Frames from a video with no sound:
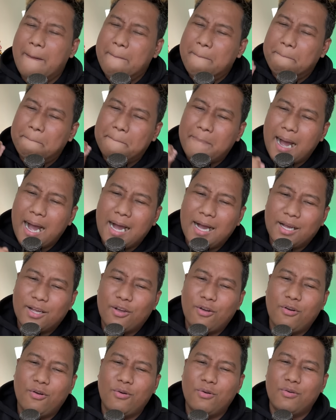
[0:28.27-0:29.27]

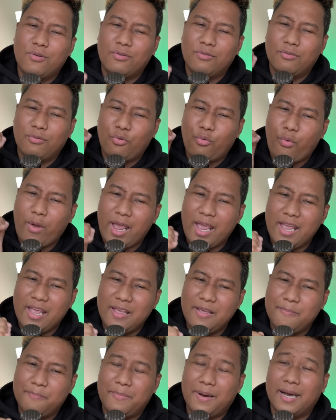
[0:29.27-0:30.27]
bagong
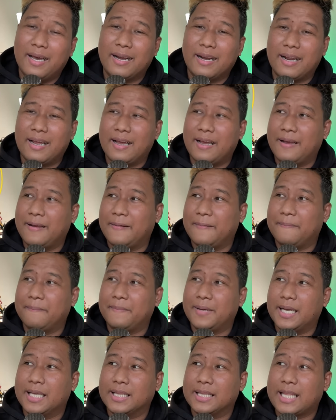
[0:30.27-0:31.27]
way para
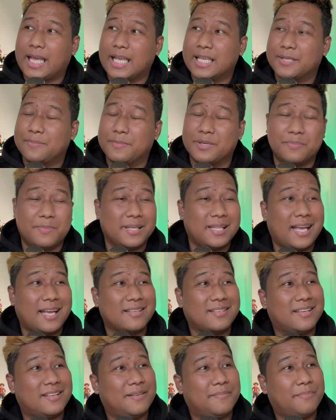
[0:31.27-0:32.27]
mataas, mas
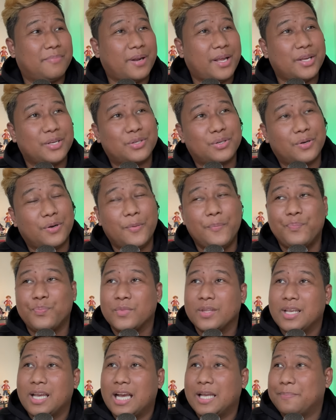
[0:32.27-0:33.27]
mataasan ang presyo
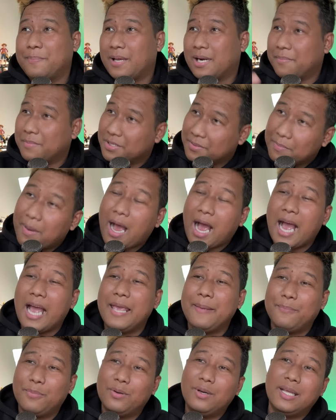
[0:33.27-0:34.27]
at para mas
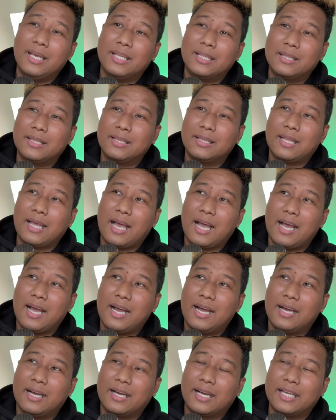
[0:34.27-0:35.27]
ma-hype ulit
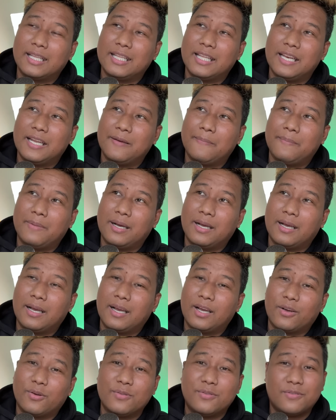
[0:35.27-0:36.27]
ang kanilang
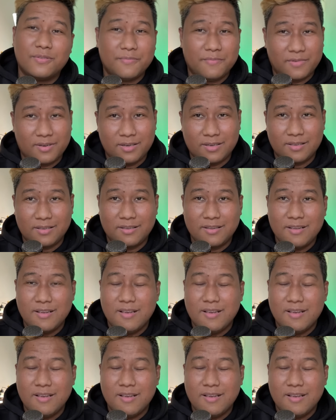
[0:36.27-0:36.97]
mga consumers